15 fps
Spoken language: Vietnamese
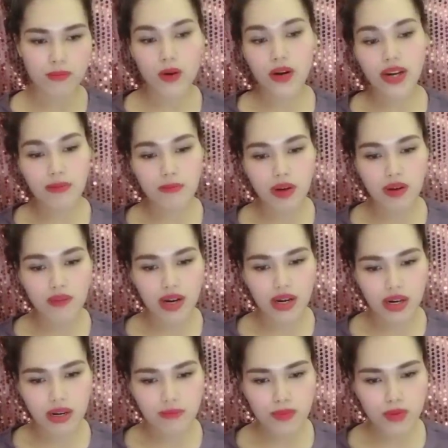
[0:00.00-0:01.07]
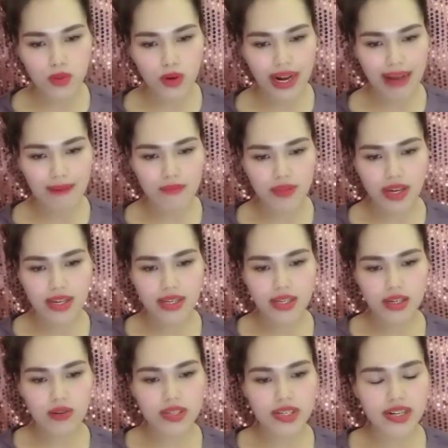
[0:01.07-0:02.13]
Mỗi lần bước vào lớp tôi cảm thấy
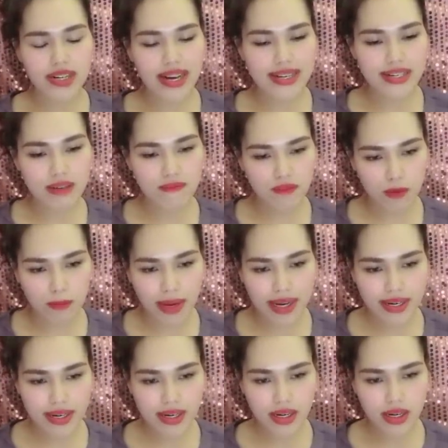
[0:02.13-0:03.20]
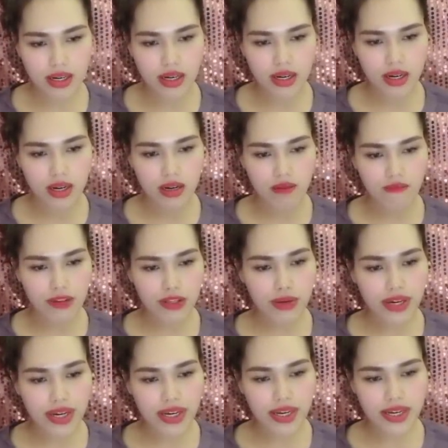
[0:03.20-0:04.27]
như có chiếc cai đâm vào mắt. Và
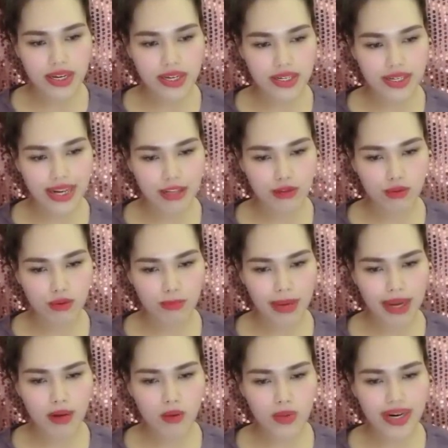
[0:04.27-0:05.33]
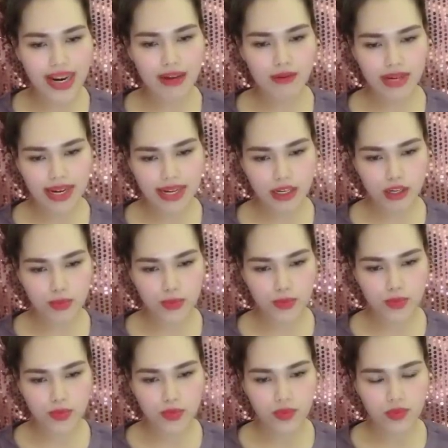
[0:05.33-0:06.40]
tôi nảy ý định trả thù con bé hỗn láo này
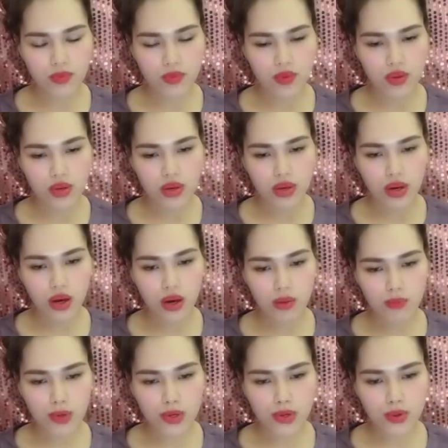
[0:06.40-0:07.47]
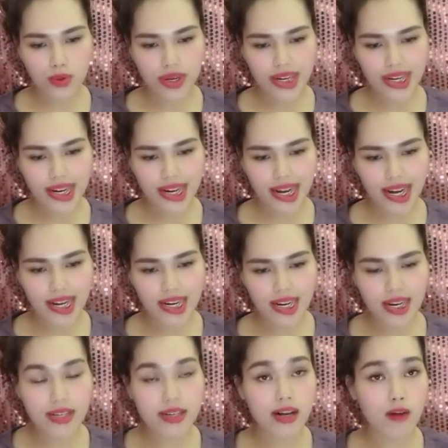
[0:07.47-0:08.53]
khó một nỗi là Nga
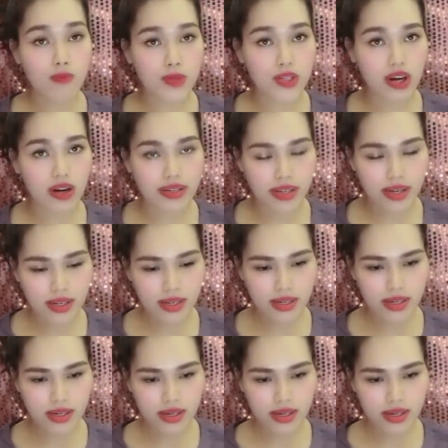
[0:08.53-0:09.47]
lại là đứa học giỏi nhất.